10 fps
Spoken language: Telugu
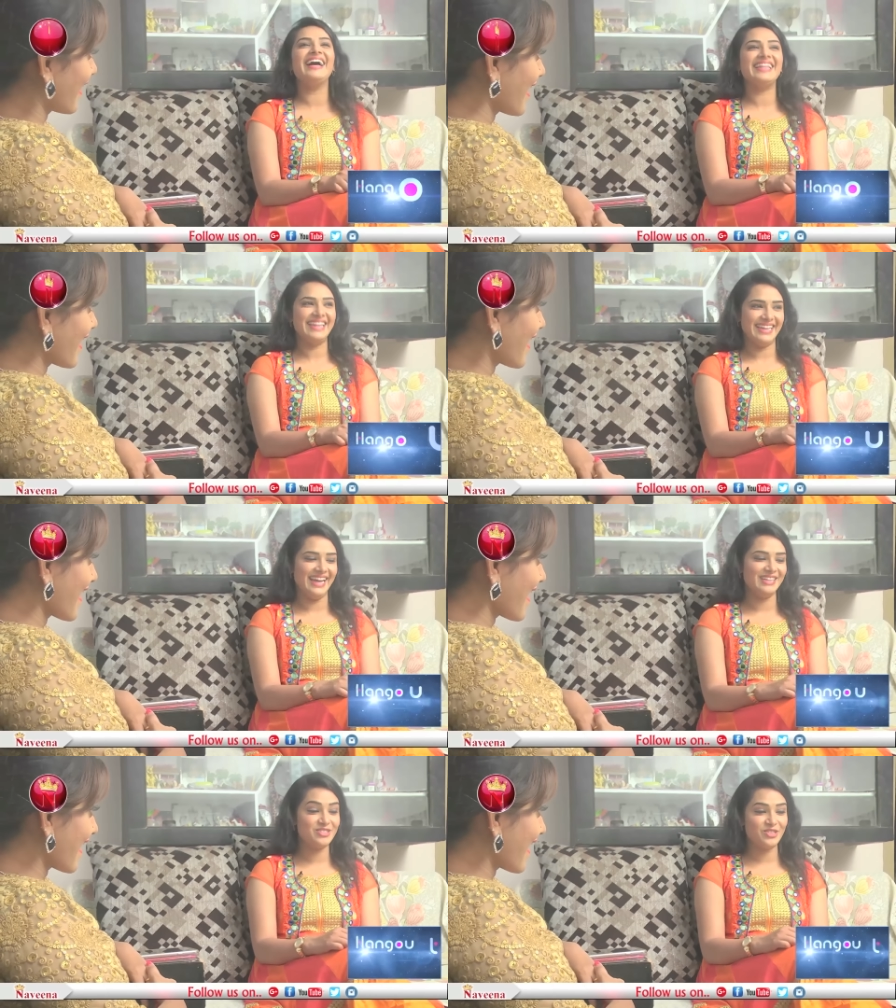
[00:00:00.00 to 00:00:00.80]
అదే
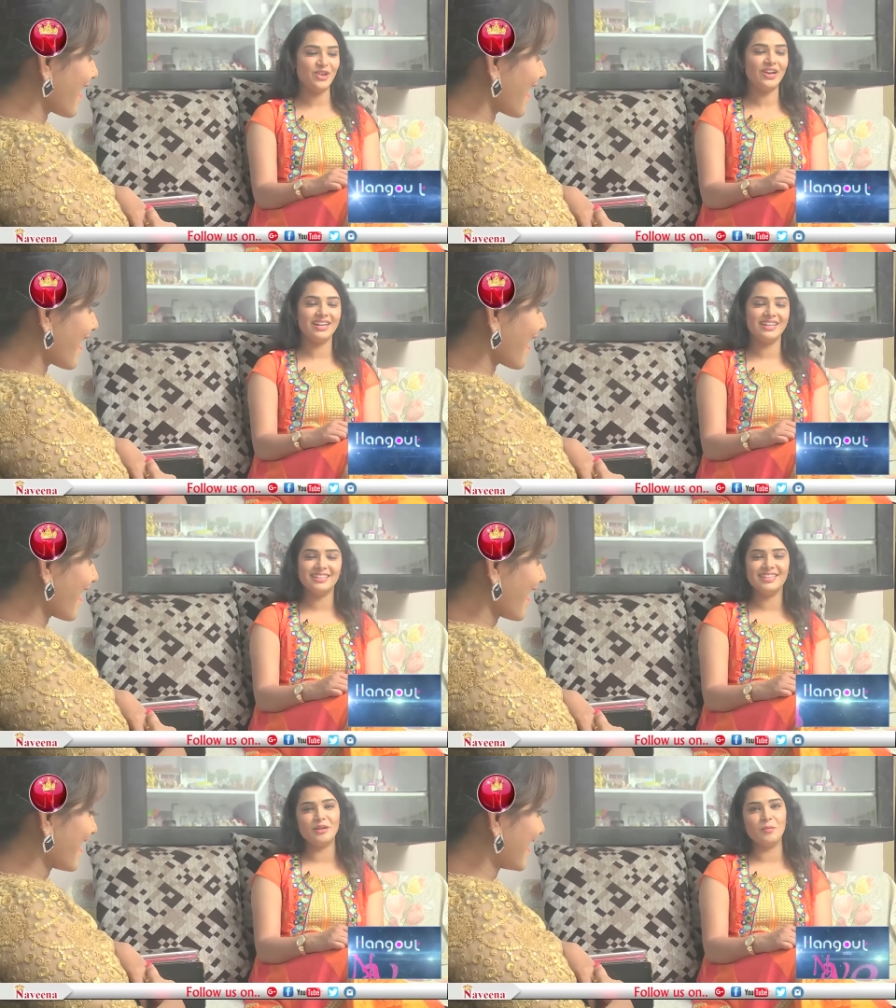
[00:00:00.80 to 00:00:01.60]
హెడ్ స్ట్రాంగ్
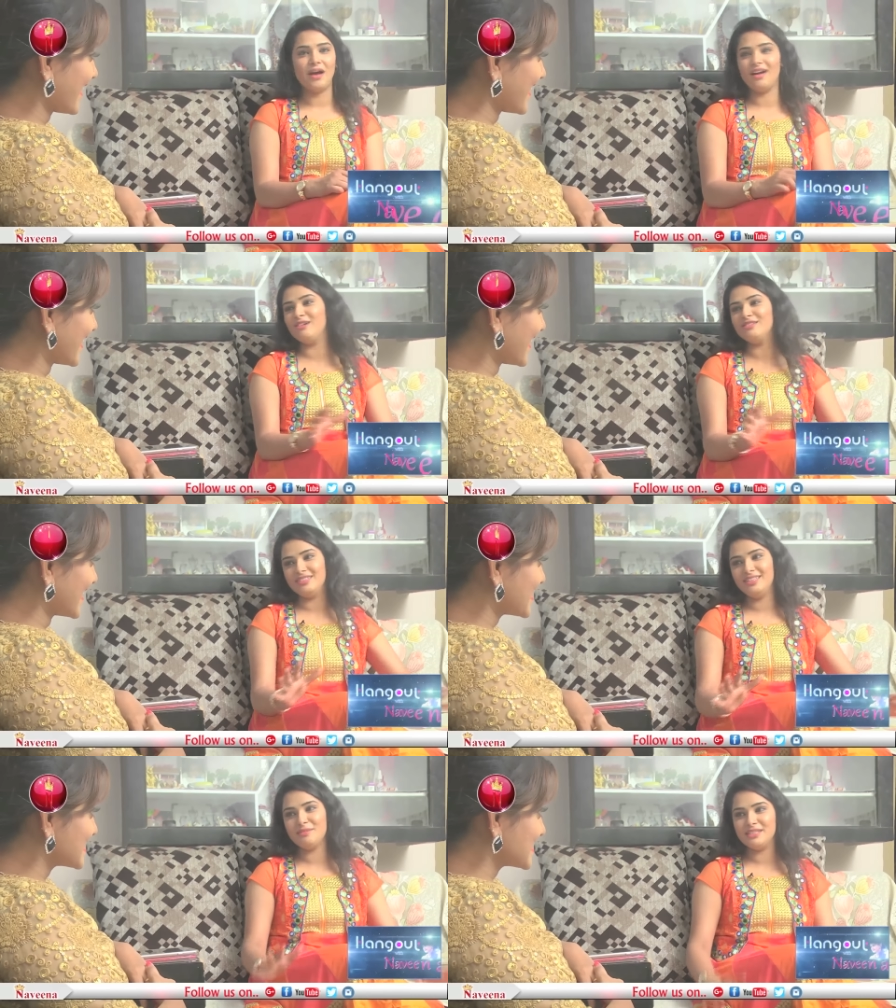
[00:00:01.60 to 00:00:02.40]
అనేది నాకు బాగా
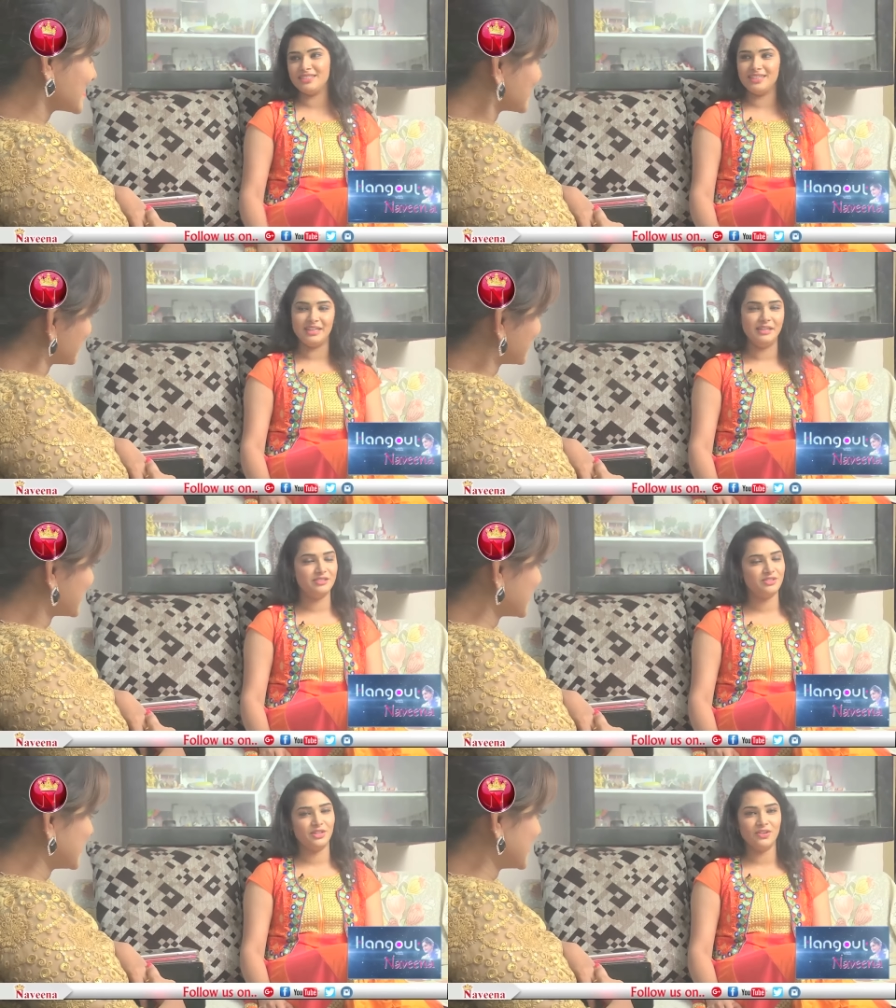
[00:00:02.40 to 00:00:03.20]
ఉంది బేసికల్
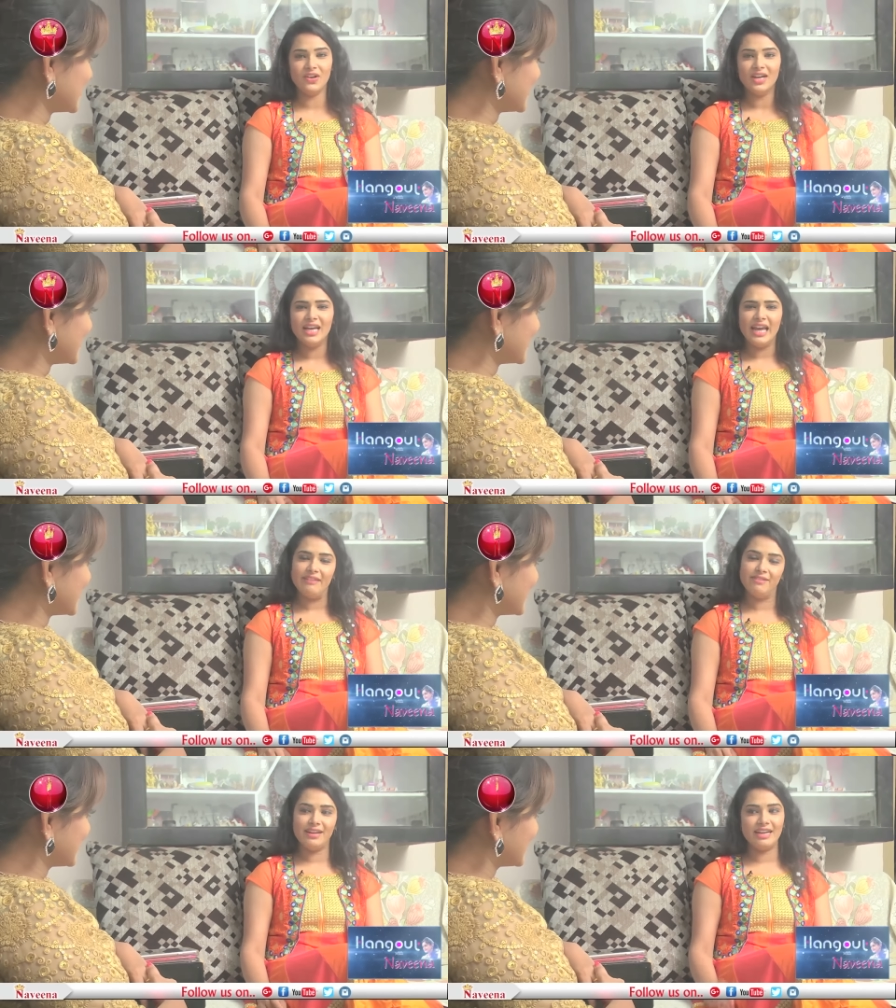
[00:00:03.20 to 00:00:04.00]
ఇండస్ట్రీలో
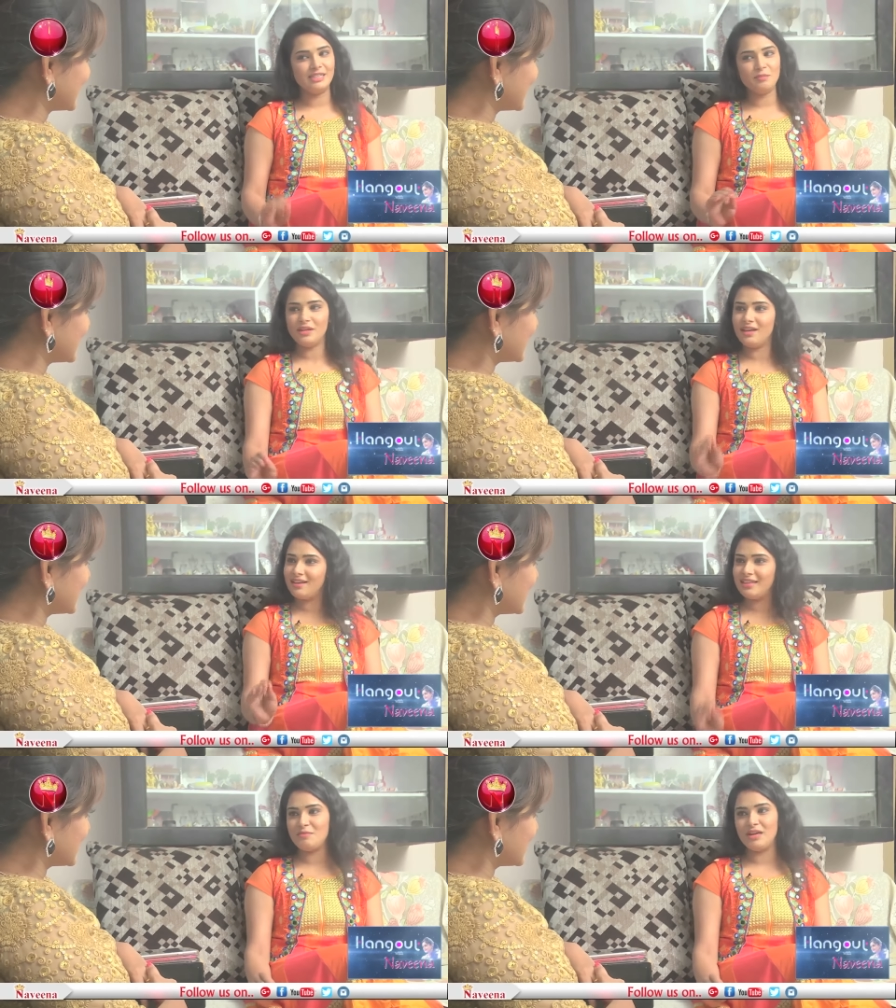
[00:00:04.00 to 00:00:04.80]
ఎవరిని కదిపినా అదే